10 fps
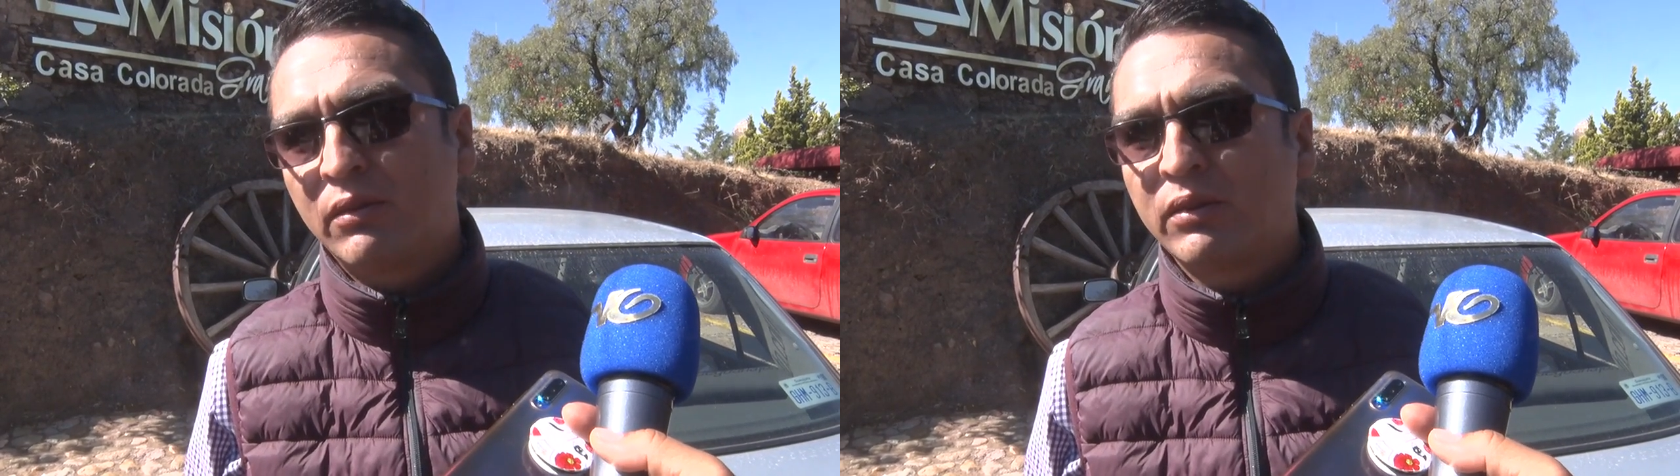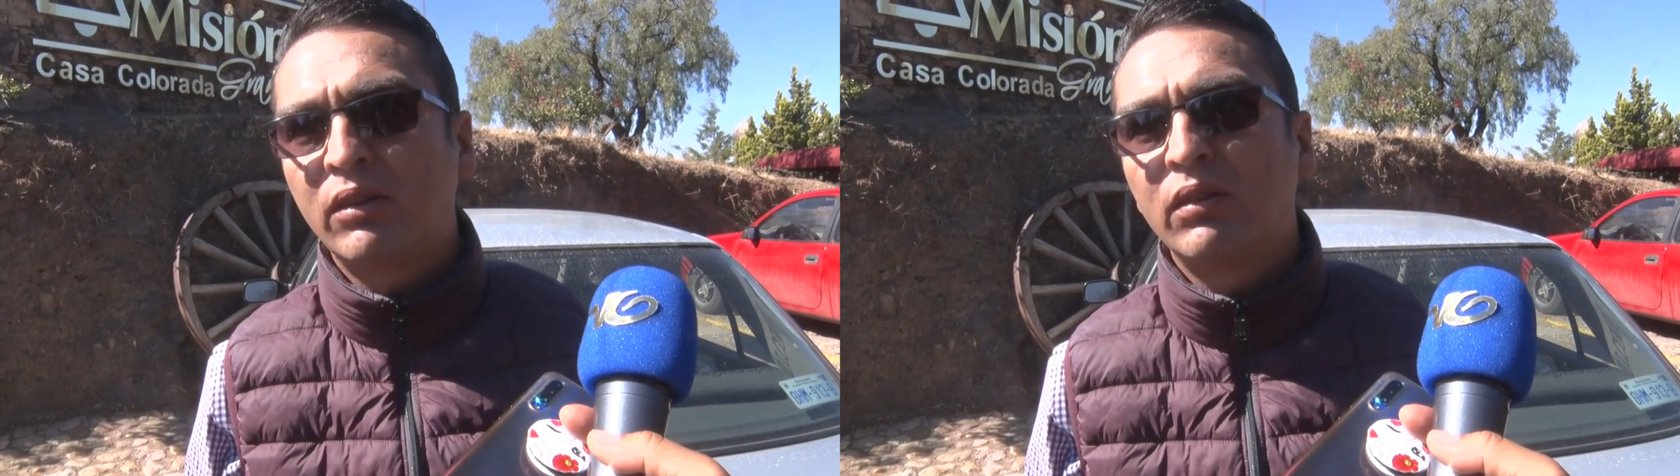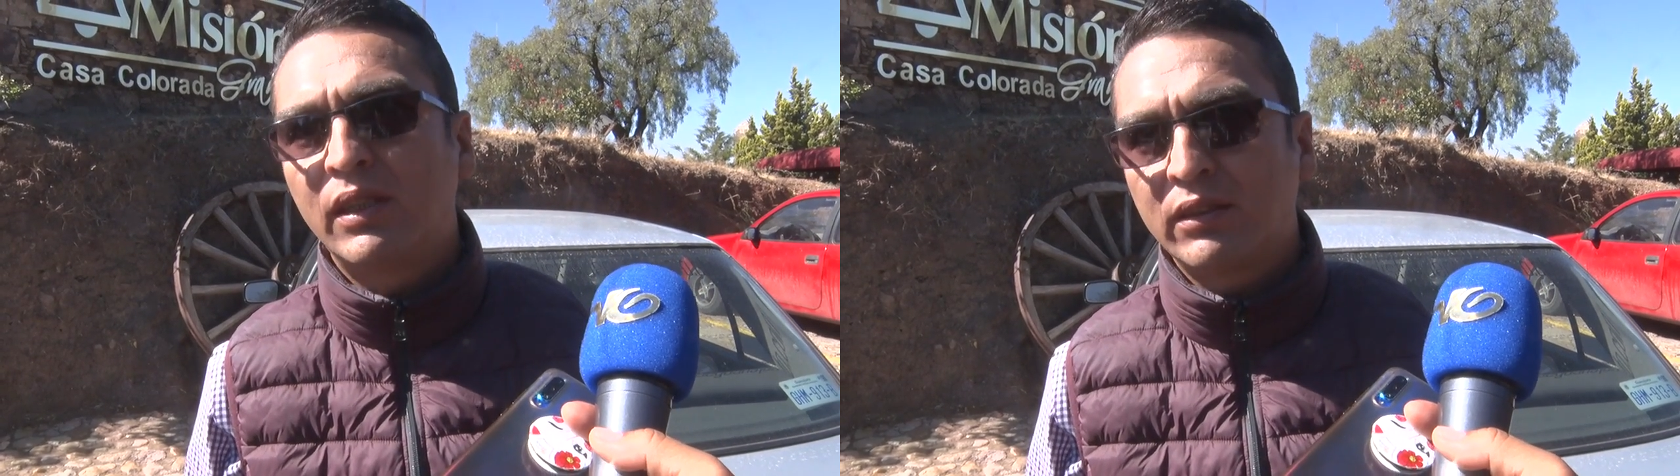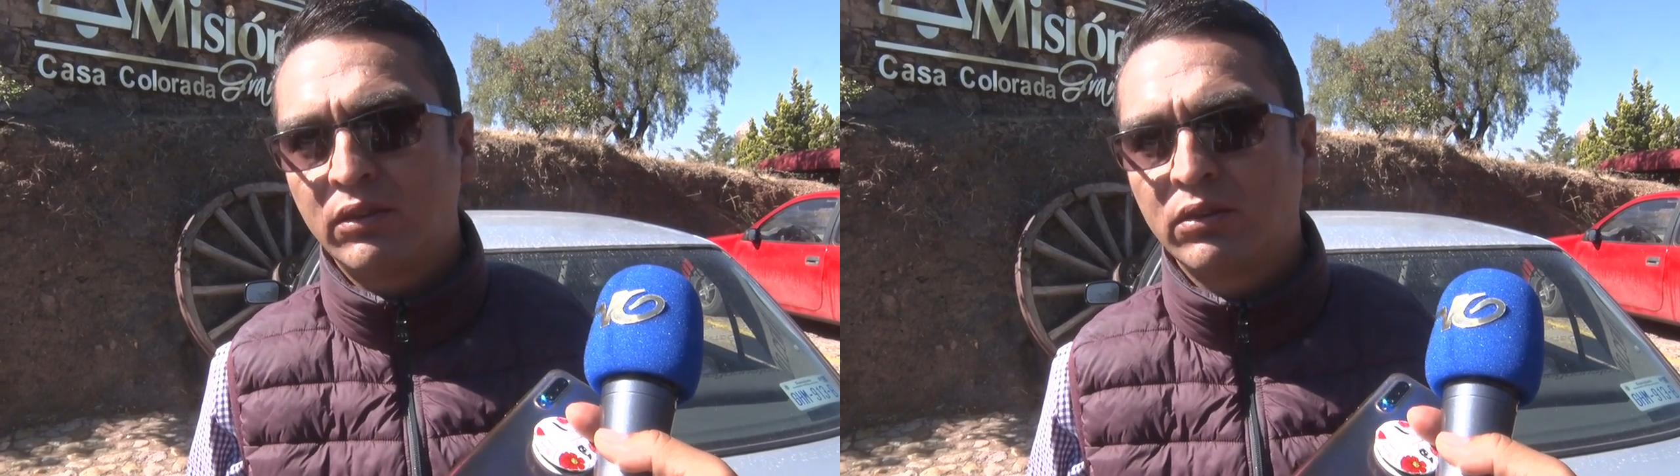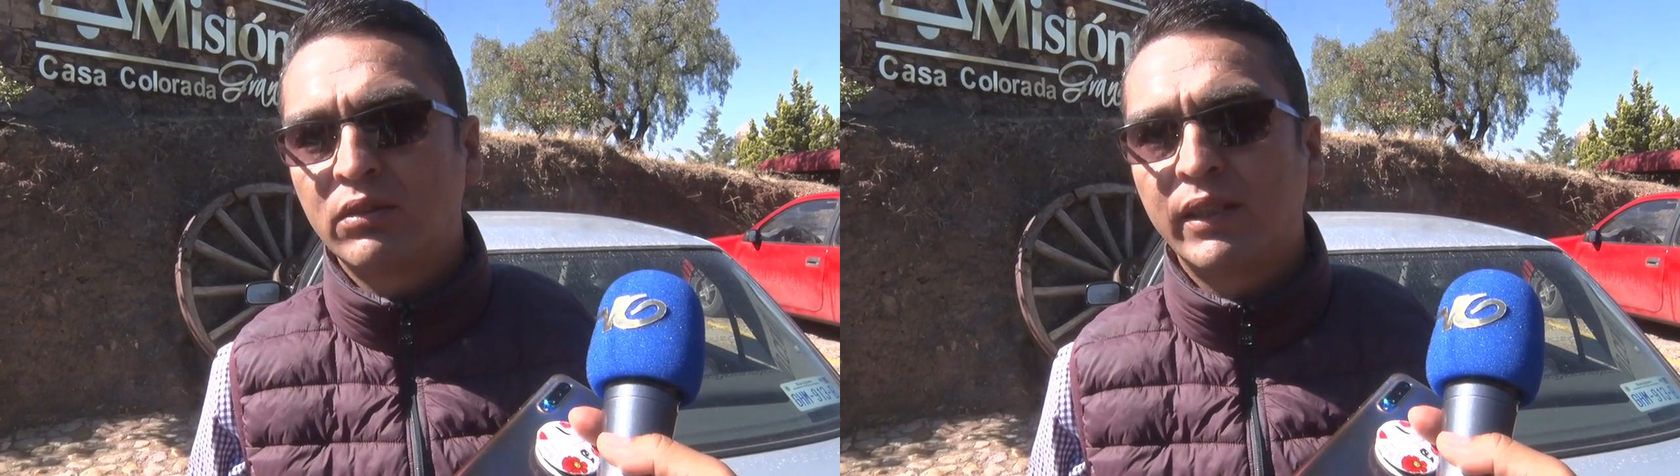estamos bien con
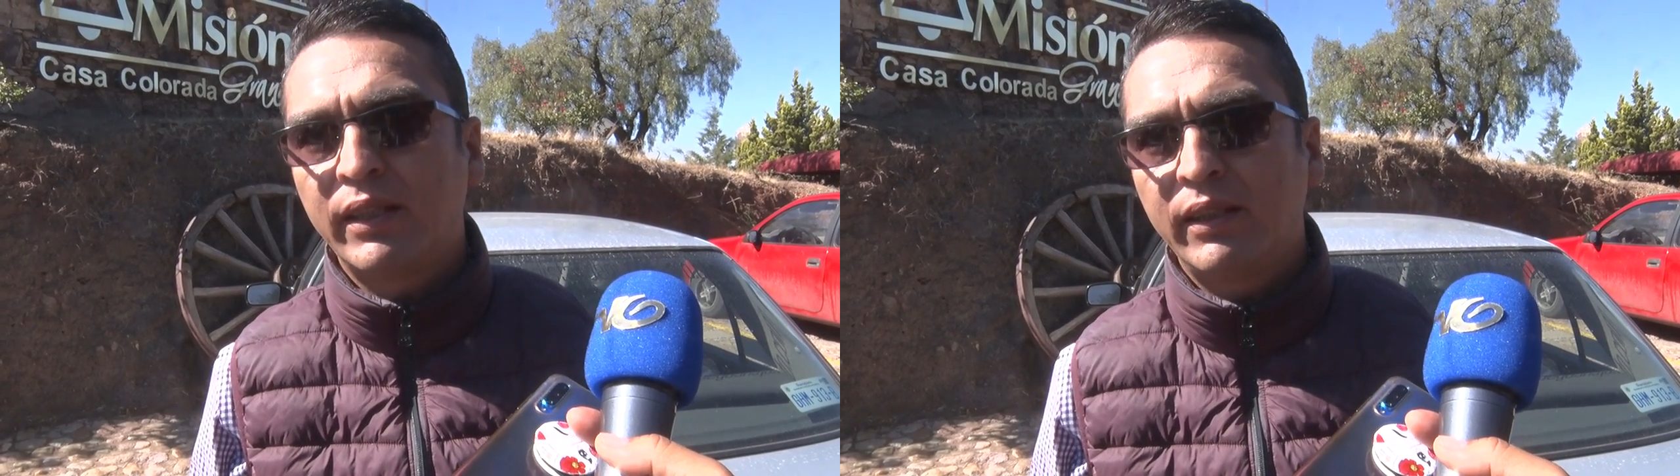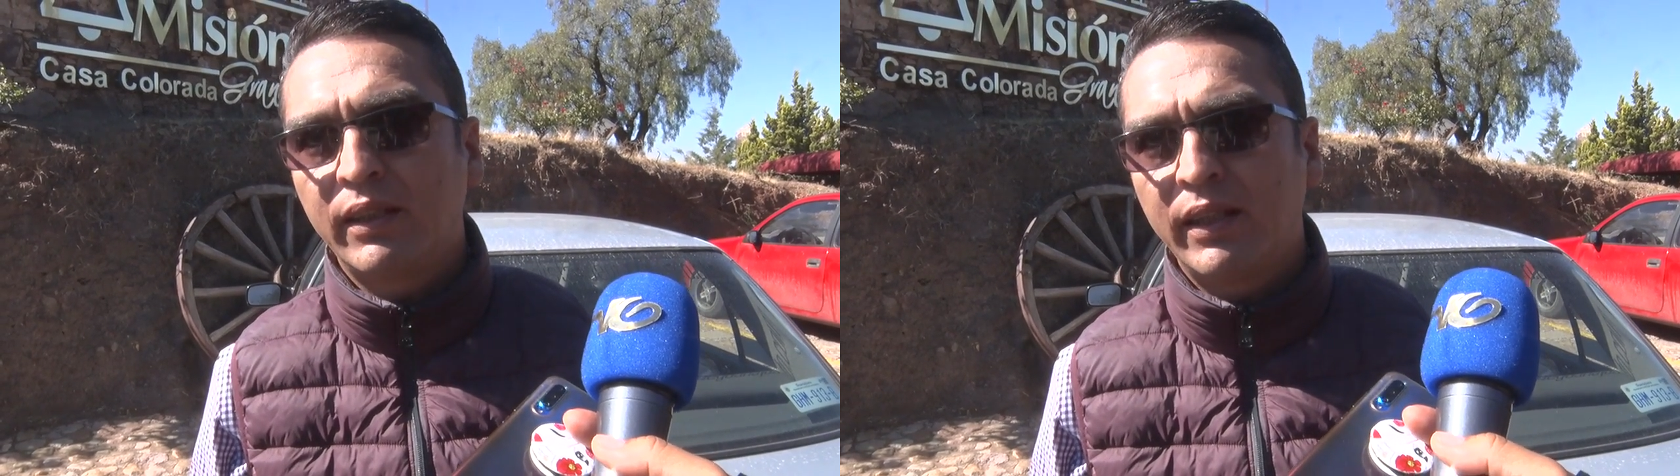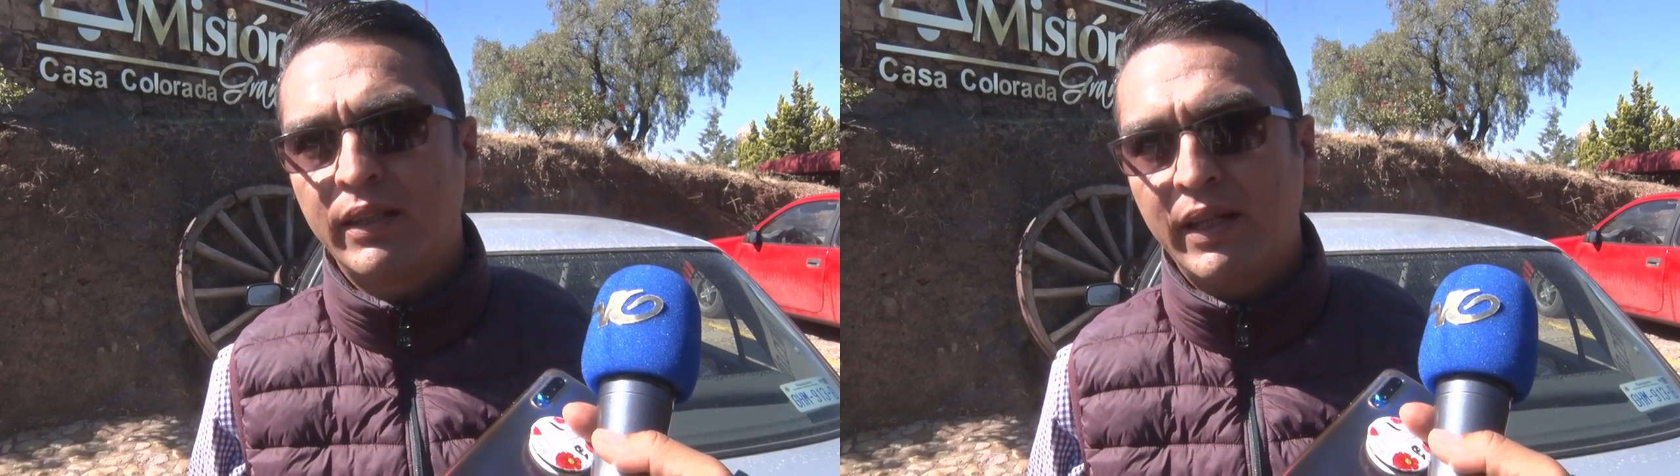las dos que,